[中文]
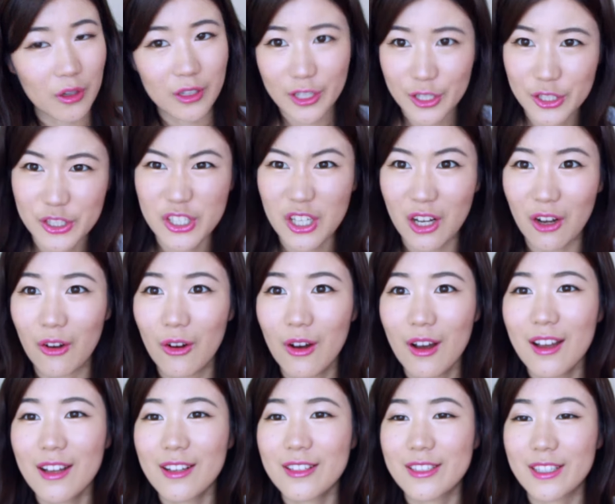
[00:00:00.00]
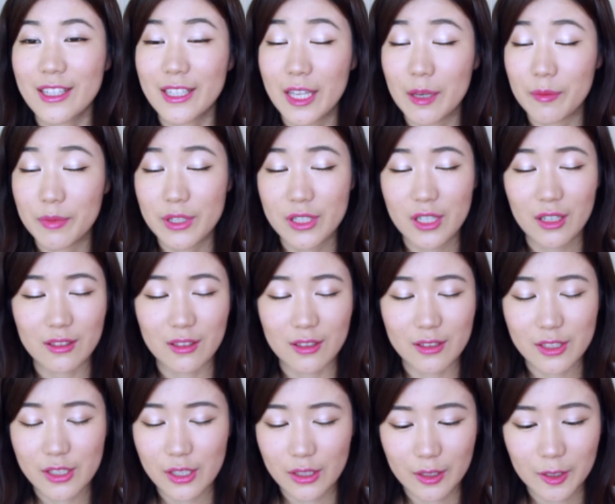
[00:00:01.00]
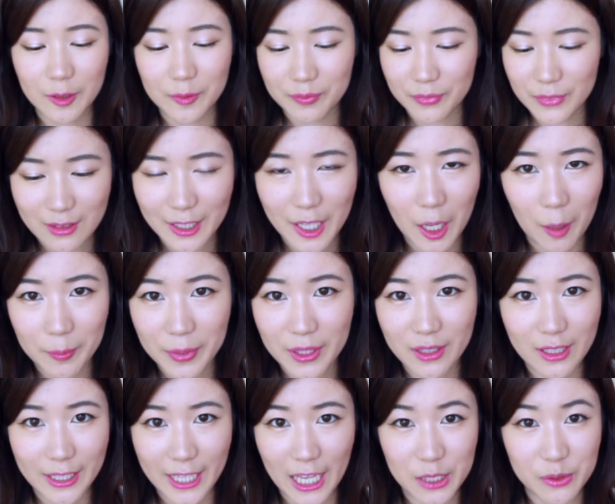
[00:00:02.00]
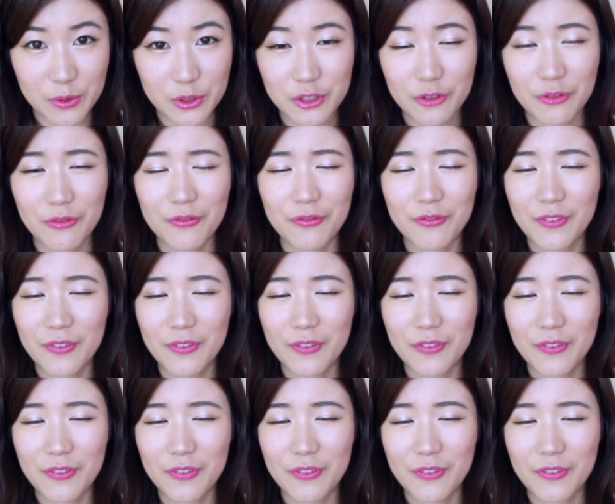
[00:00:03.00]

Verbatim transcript: 光一照，这个眼皮上的这个亮片的感觉是